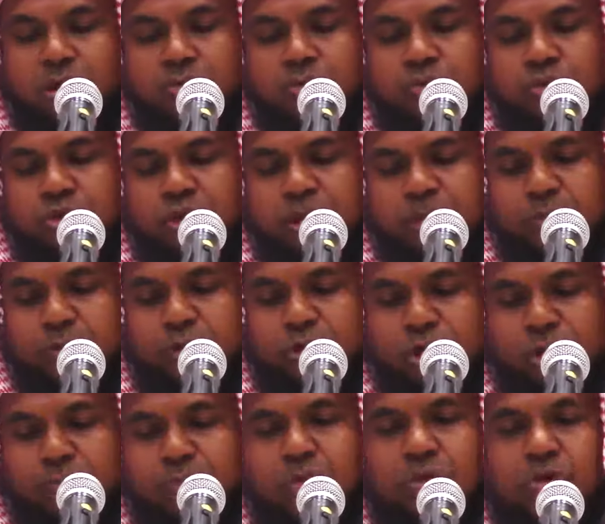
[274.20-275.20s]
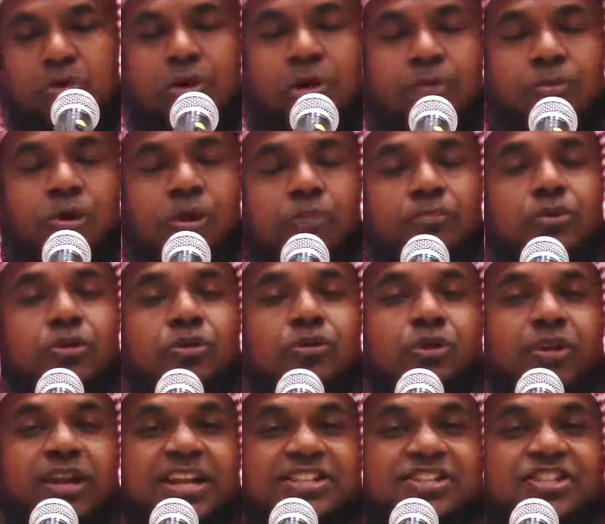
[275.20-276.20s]
গুণাবলী অবলম্বন
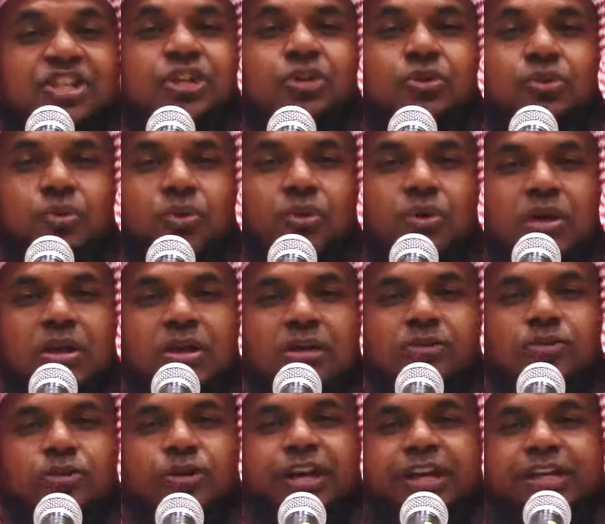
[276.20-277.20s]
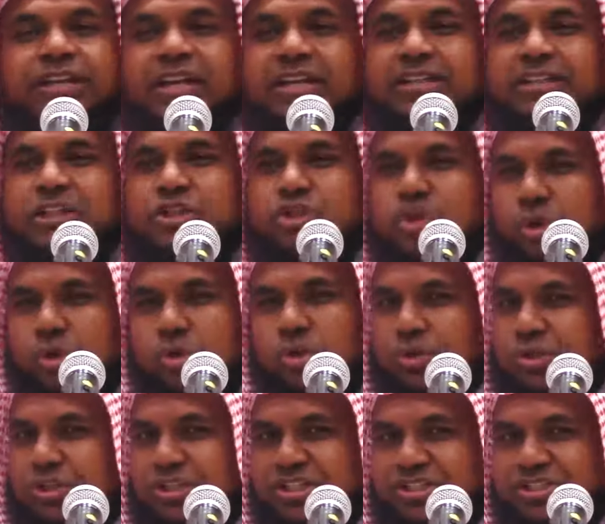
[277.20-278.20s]
করার চিহ্ন তো এটা একটা ছোট
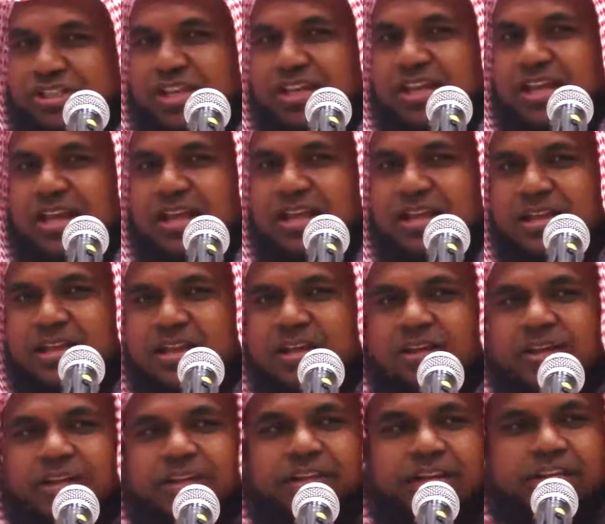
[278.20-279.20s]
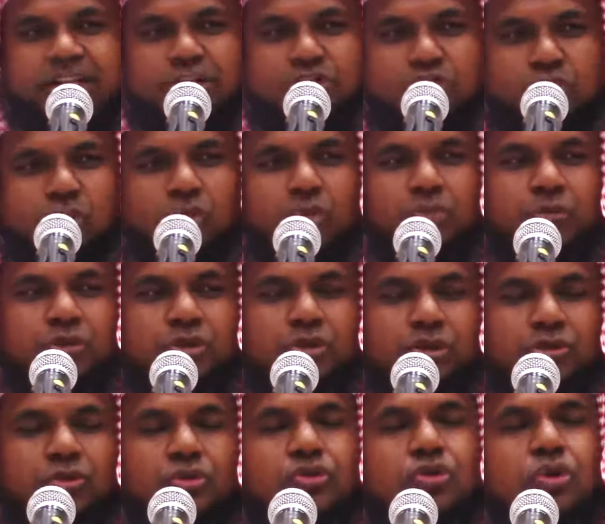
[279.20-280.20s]
জিনিস তাই না এটা একটা ছোট
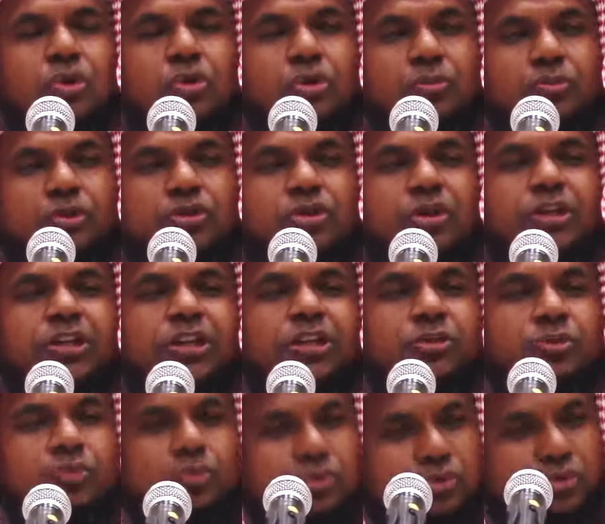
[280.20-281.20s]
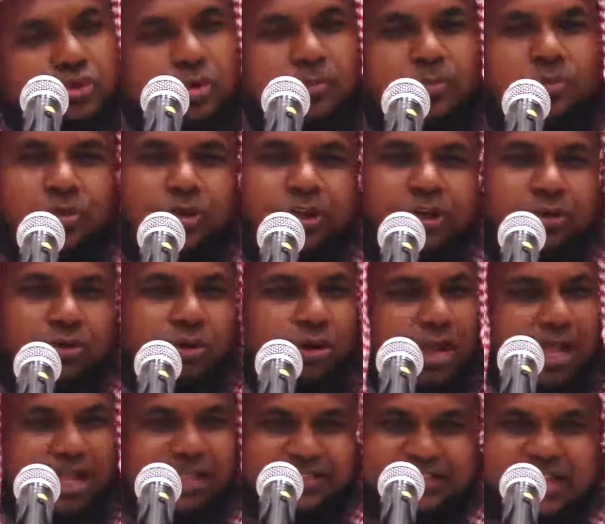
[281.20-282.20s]
বিষয় তো ছোট বিষয়কে তুচ্ছ মনে
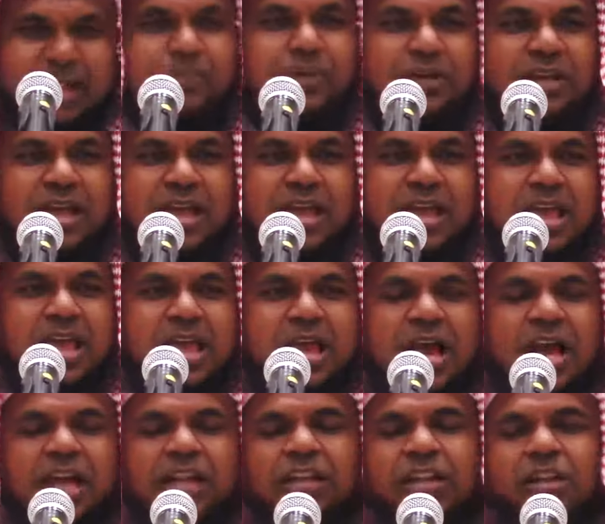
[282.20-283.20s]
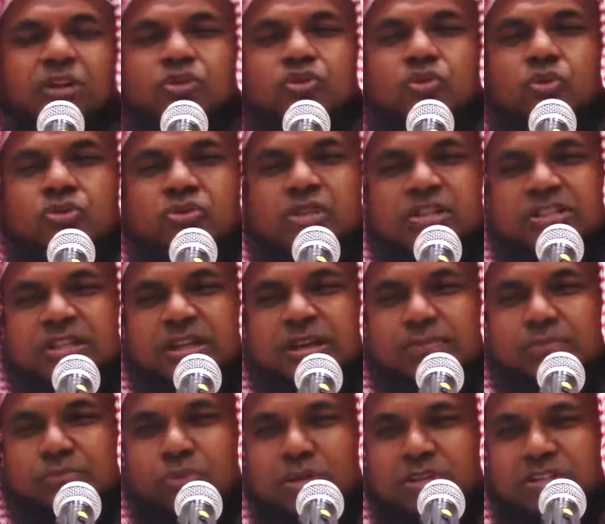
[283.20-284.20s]
করা যাবে না আল্লাহ রসুল
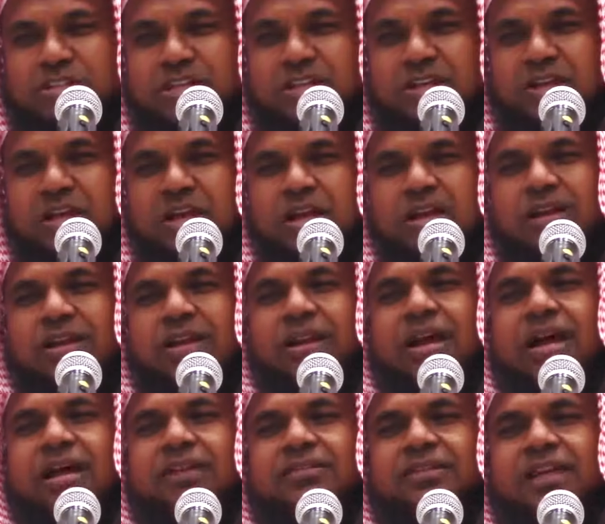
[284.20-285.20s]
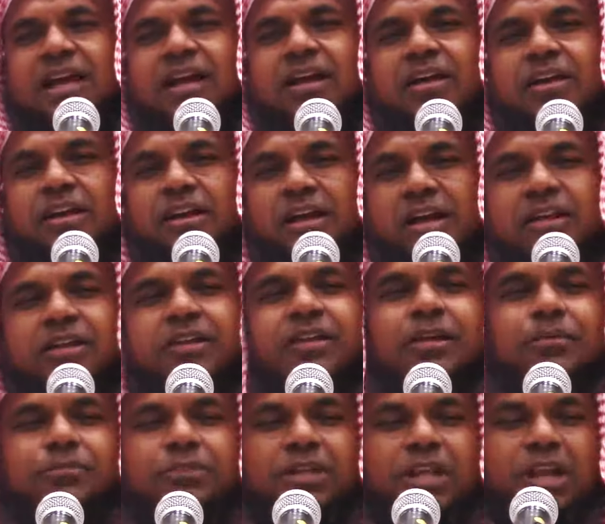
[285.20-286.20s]
সাল্লাম বলছেন লা
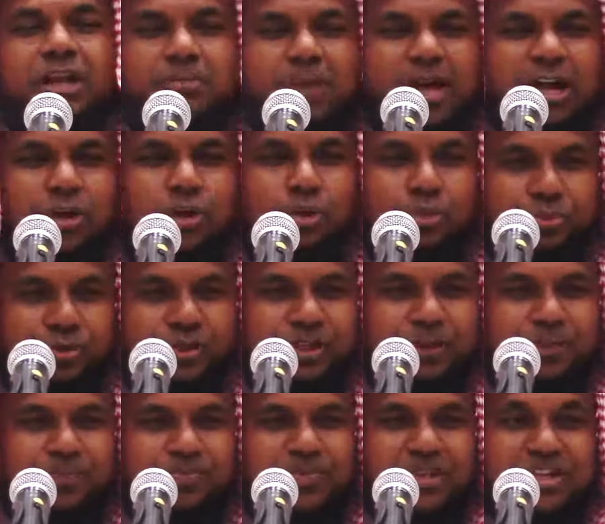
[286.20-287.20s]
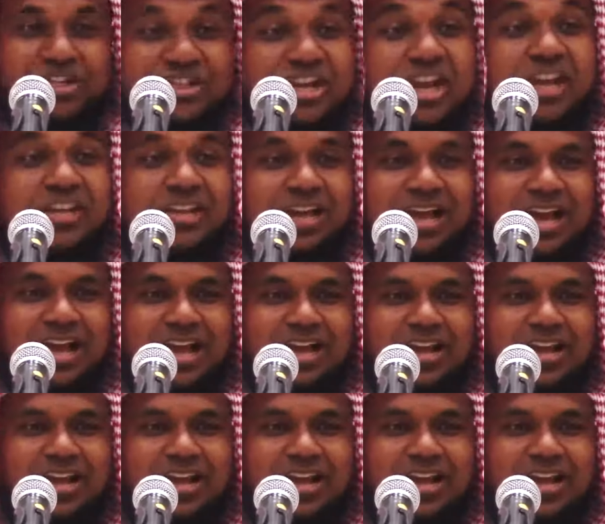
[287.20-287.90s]
তাহকেরান্না মিনাল মারুফি সেই আ